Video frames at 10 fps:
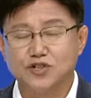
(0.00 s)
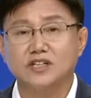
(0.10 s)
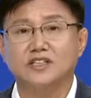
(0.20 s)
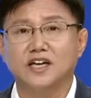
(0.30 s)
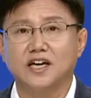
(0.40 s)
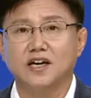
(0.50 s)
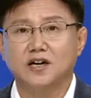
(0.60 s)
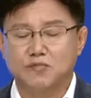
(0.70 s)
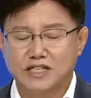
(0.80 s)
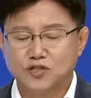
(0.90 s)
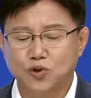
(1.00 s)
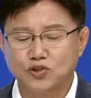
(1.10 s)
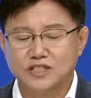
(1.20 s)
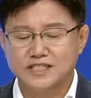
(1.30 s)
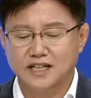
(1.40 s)
수영대
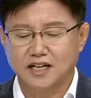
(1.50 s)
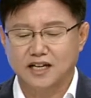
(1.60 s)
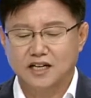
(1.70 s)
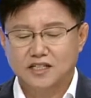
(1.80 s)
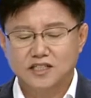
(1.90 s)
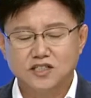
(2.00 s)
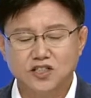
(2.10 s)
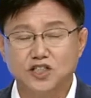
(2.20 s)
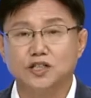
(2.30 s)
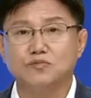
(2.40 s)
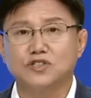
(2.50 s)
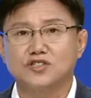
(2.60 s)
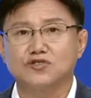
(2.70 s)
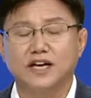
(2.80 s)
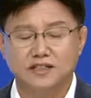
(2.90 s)
마스코트이자 천연 기념물인
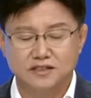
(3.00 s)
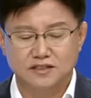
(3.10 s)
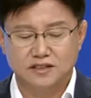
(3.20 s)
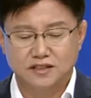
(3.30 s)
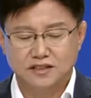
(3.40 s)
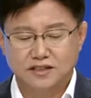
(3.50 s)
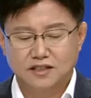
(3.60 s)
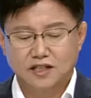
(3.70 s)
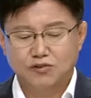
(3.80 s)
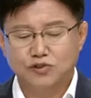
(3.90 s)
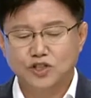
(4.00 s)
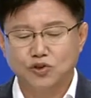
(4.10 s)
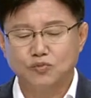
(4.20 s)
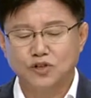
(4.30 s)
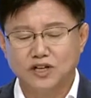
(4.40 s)
수달은 네. 네. 우리
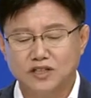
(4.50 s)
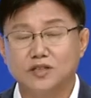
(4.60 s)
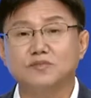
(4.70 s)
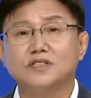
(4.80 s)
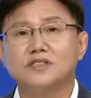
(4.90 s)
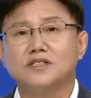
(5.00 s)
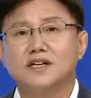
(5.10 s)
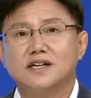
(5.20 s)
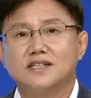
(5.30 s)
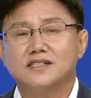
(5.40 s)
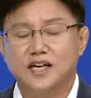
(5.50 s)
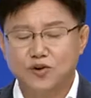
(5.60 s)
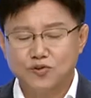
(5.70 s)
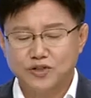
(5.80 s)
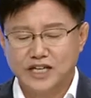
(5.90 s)
동물에는 없는
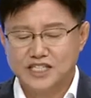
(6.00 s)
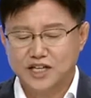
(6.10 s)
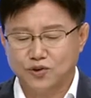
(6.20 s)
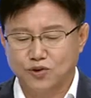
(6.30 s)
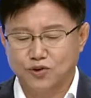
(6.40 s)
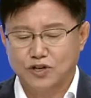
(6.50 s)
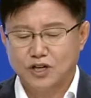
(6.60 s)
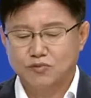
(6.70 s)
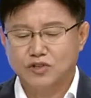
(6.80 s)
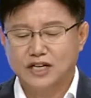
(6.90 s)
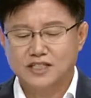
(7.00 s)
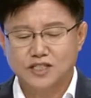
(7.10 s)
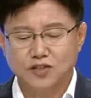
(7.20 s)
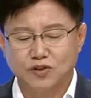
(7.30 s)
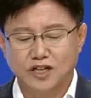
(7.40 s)
새로운 개체로
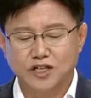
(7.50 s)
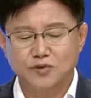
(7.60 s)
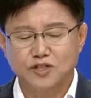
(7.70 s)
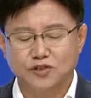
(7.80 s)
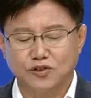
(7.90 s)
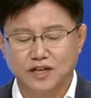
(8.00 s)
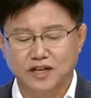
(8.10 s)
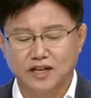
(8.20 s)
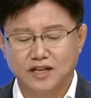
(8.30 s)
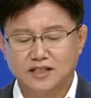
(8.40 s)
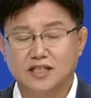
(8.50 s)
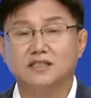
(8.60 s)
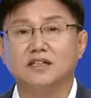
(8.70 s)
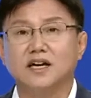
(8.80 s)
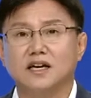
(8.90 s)
문화재청과 협의를 통해
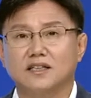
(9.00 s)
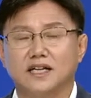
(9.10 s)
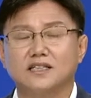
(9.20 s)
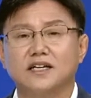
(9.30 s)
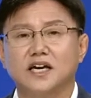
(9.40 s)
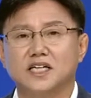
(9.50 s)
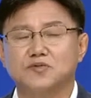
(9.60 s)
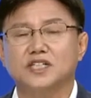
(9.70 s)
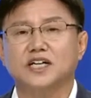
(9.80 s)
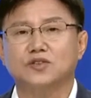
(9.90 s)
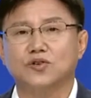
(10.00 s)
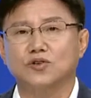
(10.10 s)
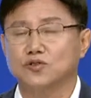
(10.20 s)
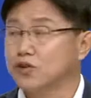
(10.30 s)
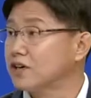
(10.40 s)
내년에, 내년에 입시가도록
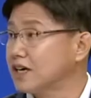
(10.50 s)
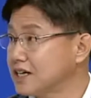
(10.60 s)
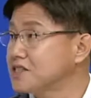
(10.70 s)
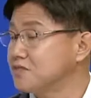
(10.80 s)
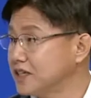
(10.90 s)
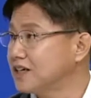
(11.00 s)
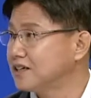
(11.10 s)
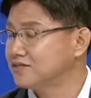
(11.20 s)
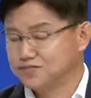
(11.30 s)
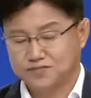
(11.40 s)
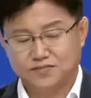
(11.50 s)
노력하겠습니다. 네.